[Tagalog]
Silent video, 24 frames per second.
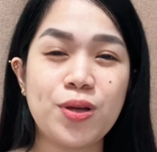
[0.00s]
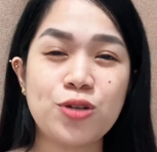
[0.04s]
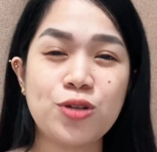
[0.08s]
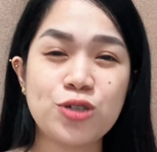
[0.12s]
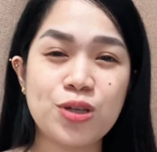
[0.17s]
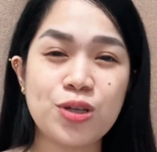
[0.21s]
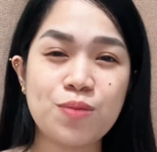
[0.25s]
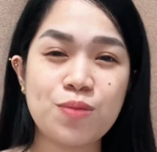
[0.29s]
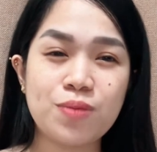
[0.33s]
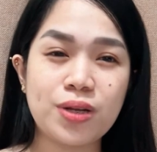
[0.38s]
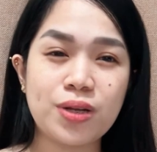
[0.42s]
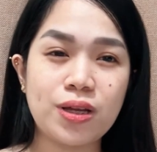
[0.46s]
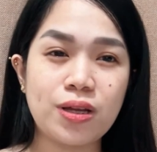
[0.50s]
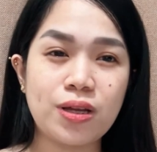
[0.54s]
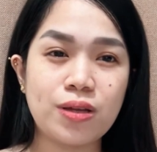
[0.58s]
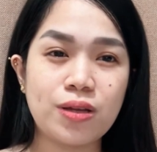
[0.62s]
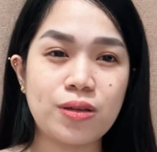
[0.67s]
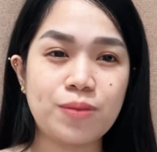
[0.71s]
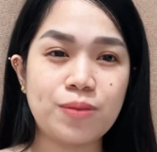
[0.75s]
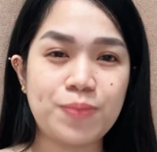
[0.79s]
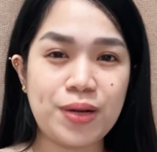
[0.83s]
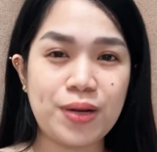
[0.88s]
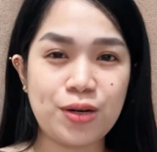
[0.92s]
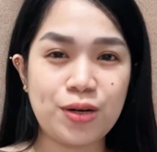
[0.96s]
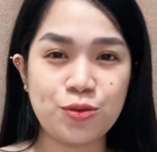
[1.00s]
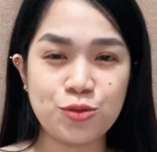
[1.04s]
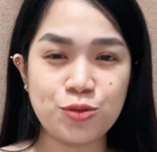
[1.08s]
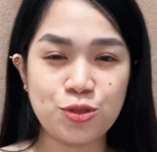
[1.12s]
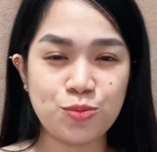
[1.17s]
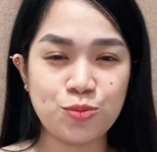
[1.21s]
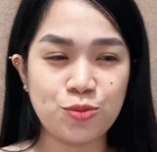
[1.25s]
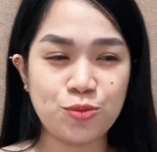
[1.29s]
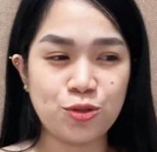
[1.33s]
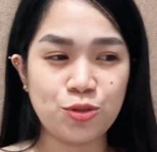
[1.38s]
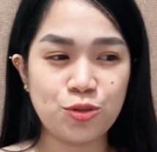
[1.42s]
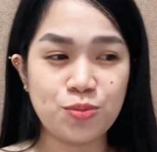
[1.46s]
syempre, parang
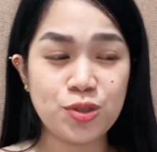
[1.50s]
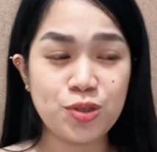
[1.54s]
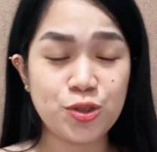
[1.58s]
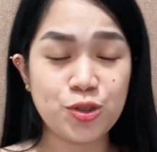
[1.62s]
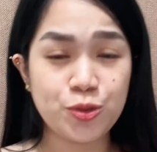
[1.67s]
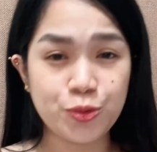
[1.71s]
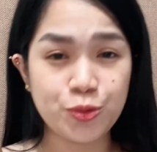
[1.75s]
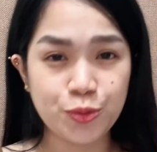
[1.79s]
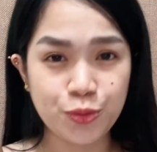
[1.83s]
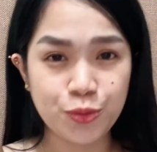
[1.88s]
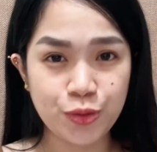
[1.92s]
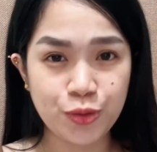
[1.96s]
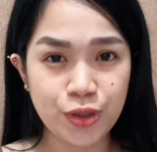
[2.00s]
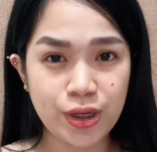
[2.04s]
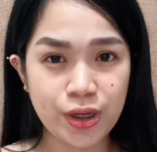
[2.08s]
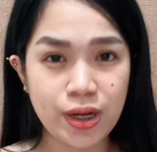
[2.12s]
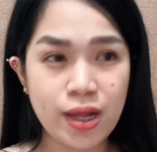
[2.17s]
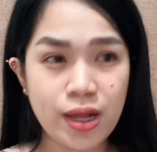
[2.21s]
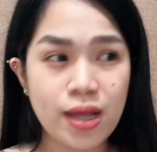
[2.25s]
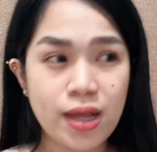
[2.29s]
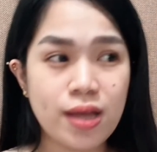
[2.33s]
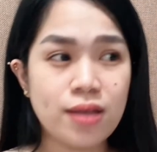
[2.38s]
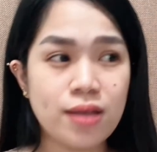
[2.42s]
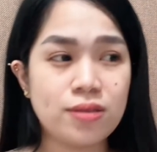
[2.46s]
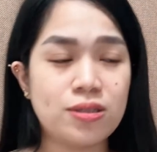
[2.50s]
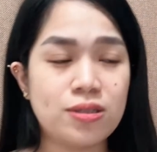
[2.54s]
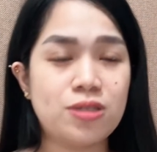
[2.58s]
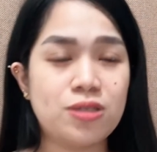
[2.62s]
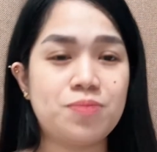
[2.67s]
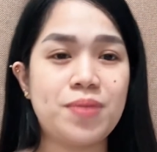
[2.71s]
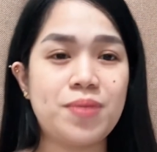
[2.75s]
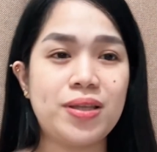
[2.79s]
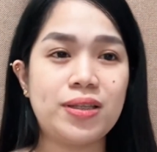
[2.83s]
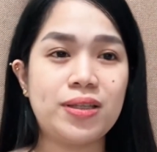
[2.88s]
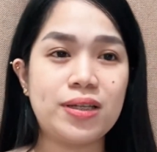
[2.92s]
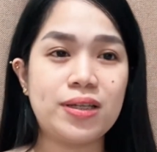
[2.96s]
gusto mo to be sure, since
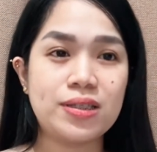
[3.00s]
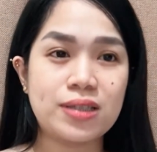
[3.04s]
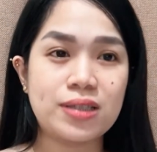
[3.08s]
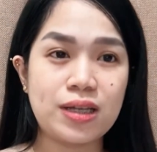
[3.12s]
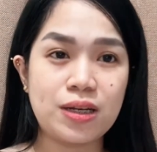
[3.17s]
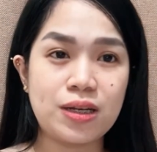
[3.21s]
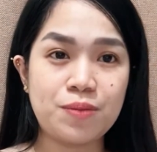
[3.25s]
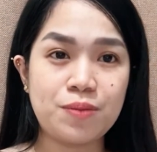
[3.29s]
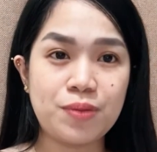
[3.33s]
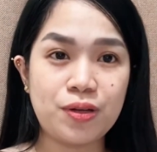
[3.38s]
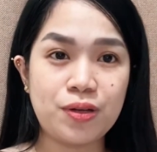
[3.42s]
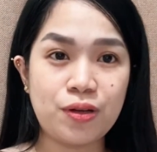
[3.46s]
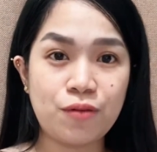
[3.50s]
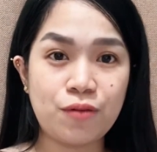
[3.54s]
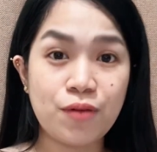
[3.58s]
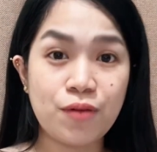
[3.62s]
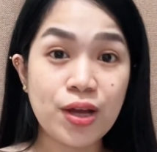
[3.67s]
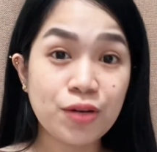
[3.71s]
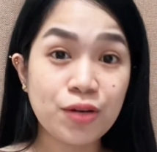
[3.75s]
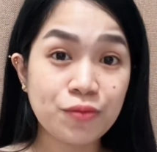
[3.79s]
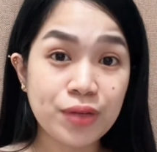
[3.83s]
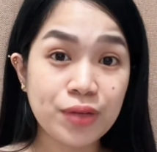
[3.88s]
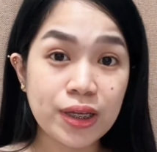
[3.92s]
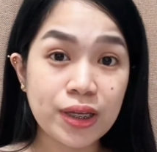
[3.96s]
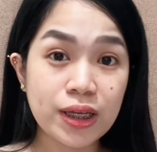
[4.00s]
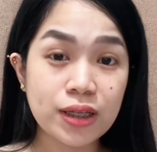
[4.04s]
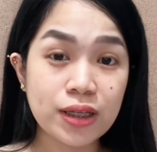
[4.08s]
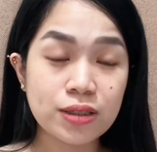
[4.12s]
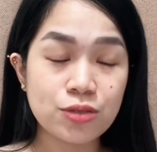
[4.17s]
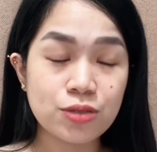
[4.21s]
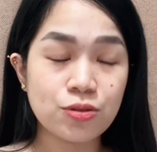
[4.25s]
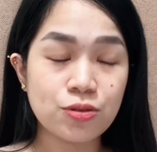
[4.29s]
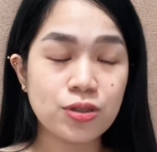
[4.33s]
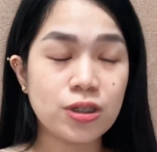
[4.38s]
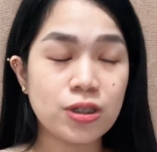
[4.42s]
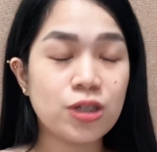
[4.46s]
bed rest ka naman ng one week,
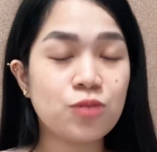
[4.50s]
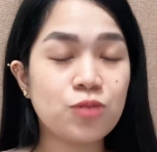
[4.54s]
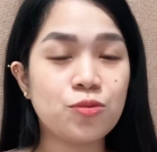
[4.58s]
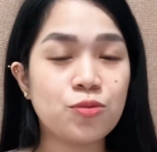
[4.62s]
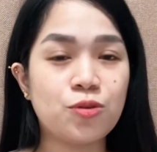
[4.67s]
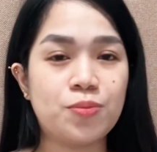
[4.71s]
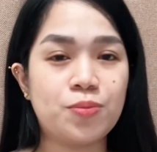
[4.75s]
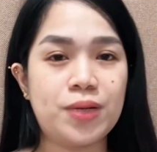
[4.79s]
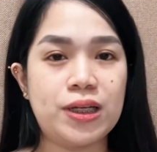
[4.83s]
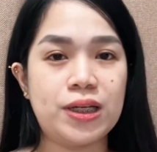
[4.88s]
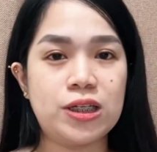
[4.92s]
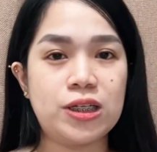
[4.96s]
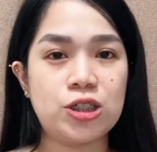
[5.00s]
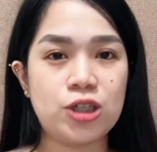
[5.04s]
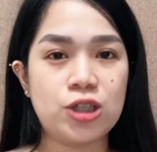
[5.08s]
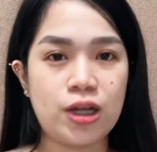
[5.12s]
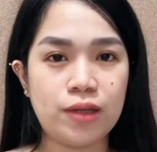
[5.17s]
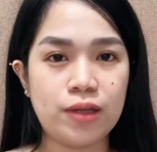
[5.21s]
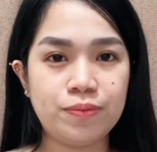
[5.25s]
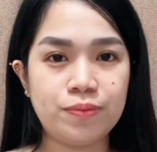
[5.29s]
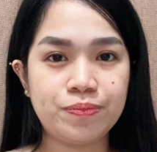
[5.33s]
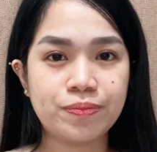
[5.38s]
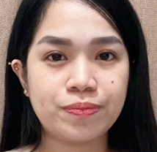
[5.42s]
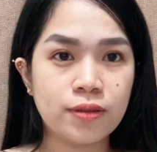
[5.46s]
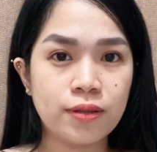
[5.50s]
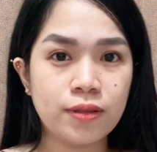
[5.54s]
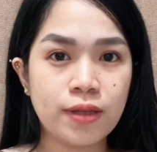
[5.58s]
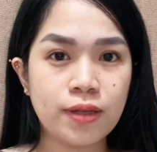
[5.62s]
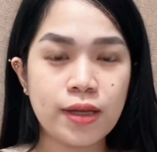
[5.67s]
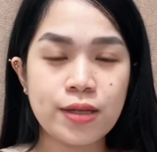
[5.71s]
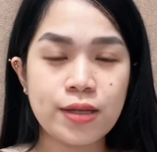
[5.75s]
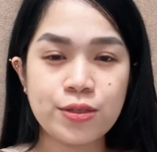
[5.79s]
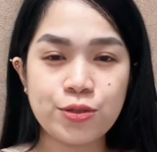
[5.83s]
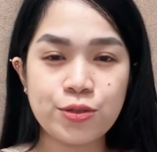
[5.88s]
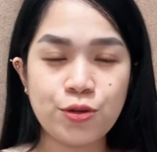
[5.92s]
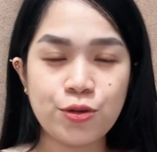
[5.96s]
so ininom ko pa rin siya.
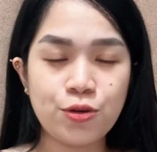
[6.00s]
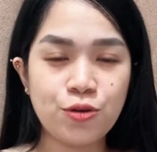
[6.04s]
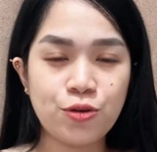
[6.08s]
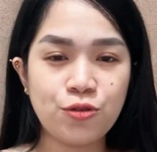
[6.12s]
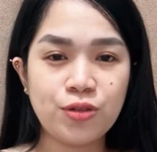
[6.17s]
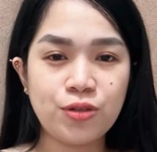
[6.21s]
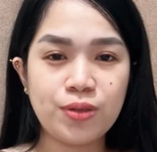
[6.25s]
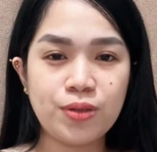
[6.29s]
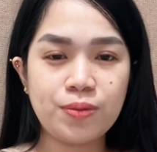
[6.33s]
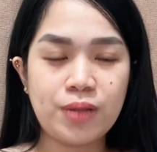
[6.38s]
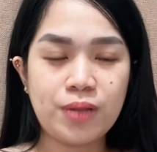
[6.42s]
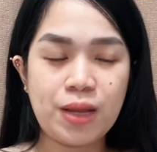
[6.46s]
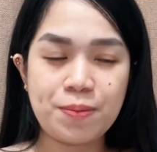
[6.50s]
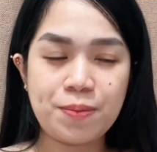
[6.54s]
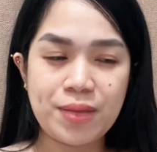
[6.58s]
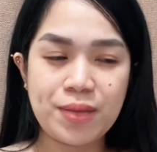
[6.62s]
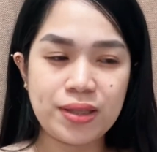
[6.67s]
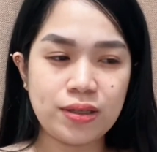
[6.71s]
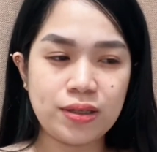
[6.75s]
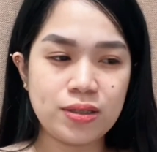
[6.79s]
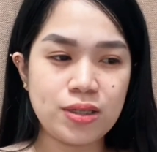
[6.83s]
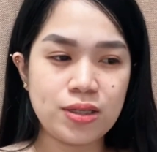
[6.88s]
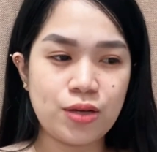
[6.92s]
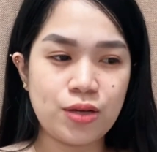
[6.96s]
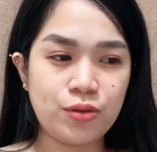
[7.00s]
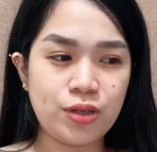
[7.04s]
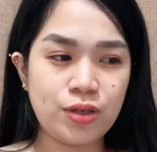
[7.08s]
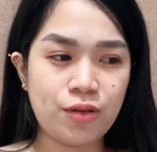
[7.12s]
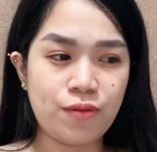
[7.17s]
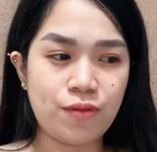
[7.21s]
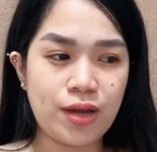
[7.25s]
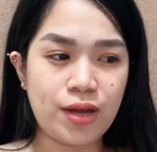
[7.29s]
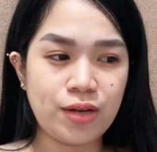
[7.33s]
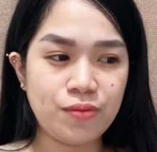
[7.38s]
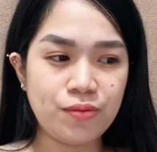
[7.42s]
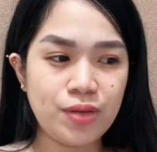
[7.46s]
So, nag-bed rest ako ng
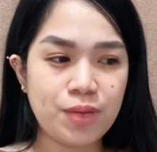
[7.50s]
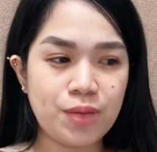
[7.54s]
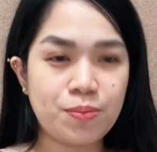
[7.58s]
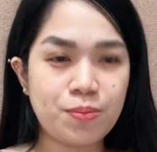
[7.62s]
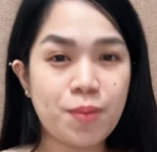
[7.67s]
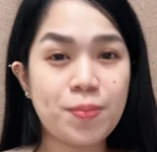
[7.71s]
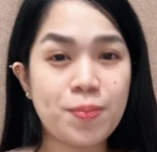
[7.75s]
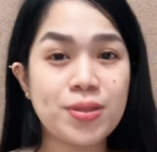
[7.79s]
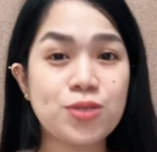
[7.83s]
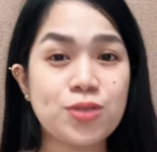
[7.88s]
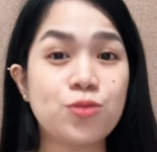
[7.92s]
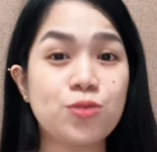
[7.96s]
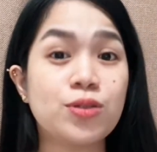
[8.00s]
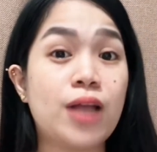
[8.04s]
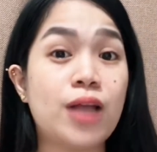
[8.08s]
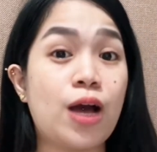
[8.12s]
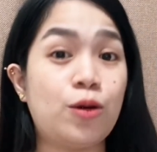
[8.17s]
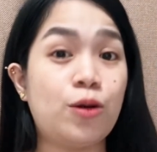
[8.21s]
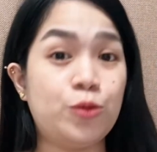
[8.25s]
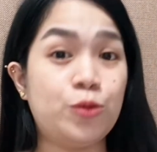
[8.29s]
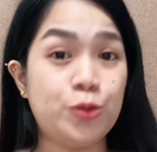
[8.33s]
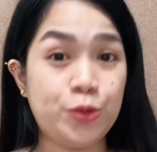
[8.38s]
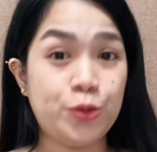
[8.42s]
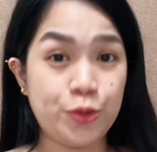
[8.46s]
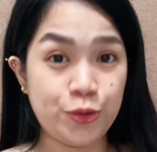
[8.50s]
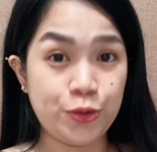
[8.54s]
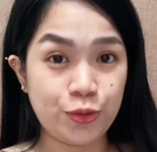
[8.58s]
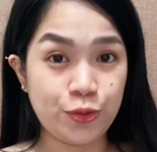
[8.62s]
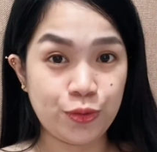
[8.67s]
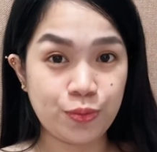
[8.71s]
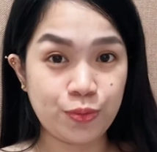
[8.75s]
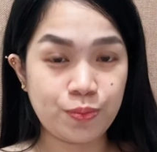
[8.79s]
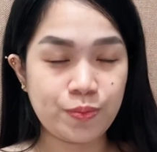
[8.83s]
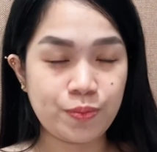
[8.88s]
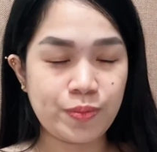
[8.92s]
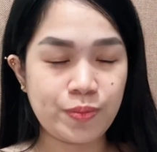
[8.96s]
one week. Papasok na ako nun.
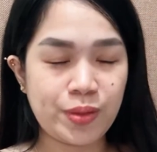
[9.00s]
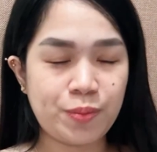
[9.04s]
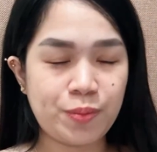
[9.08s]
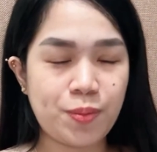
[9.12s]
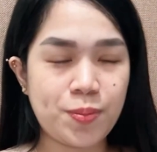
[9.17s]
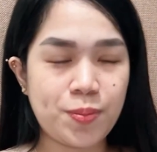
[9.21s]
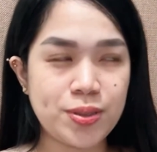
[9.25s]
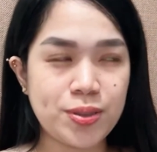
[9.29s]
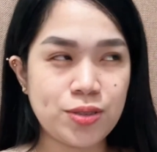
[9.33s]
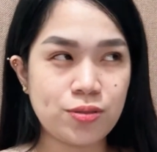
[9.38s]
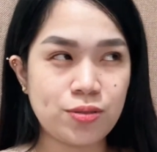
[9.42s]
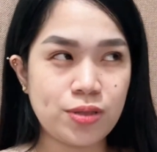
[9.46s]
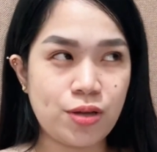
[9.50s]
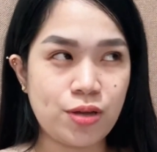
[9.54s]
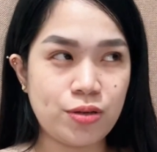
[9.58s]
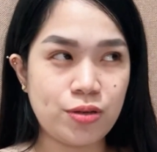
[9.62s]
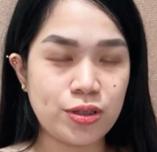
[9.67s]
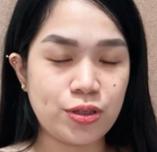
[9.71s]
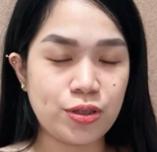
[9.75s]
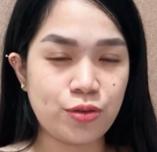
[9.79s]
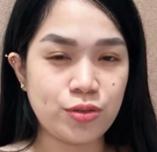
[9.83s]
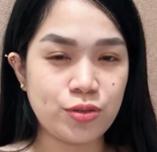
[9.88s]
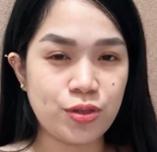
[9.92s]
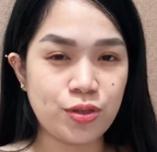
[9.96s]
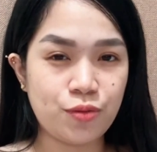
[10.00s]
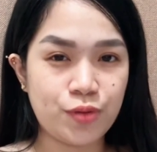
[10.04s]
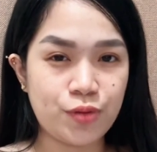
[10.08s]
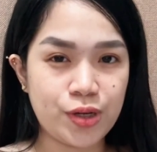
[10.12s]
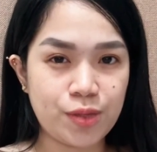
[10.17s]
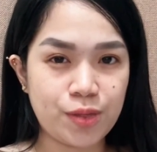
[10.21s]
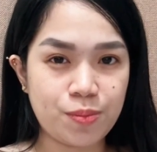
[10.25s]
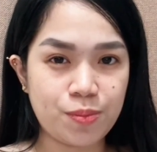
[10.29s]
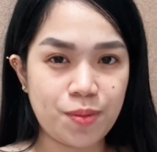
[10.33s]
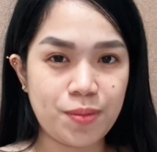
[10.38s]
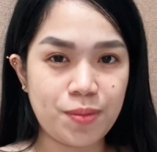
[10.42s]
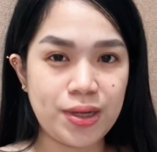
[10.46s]
Pasok na ulit ako sa work,
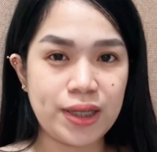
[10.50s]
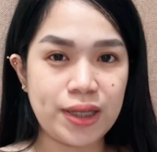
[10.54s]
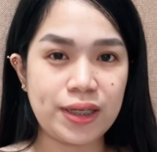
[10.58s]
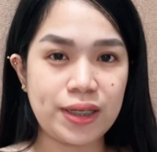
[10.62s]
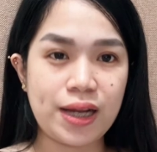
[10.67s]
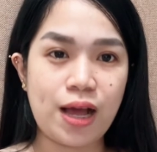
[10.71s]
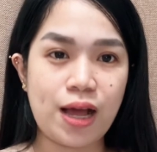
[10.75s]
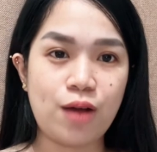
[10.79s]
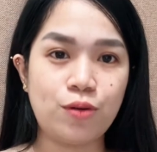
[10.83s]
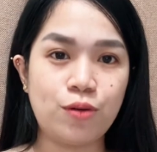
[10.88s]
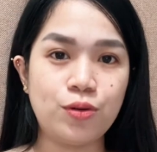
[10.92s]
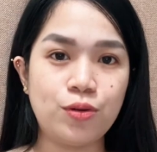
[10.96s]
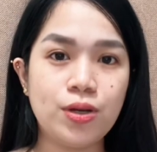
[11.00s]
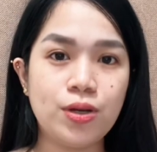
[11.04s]
babalik na ako.